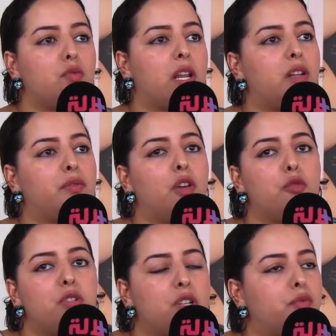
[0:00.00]
شنو الخلفيه
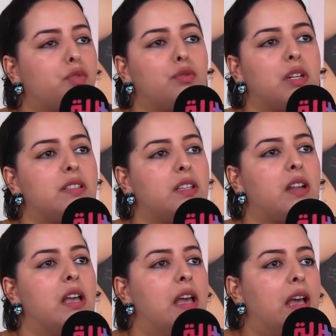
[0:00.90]
هما شافوا صوره
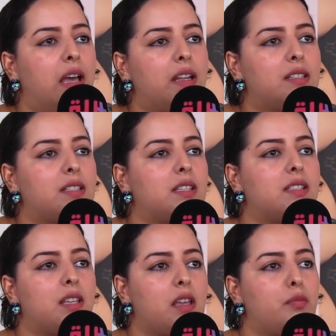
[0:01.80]
ديال عارضه
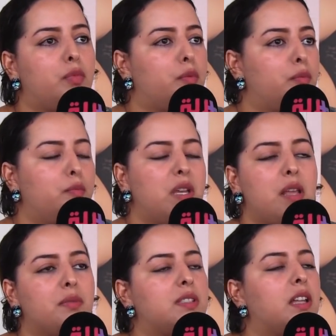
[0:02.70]
ازياء
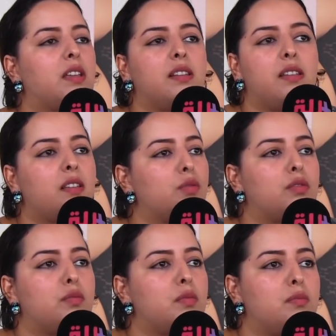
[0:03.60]
بملابس داخليه
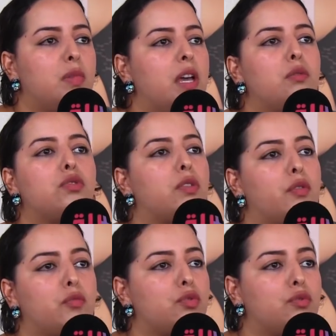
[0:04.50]
دونك ما حاولوش
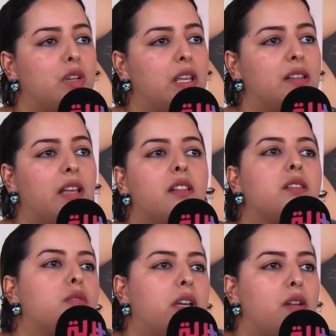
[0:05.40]
يفهموا شنو كاين
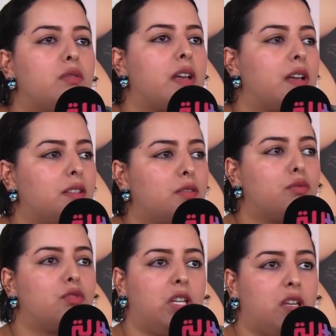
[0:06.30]
الداخل دونك قالوا راه غادي
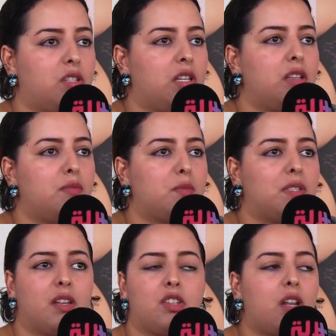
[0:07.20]
تكون شي حاجه اللي ما
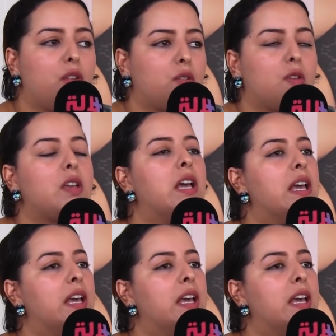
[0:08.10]
مزياناش الوغ كو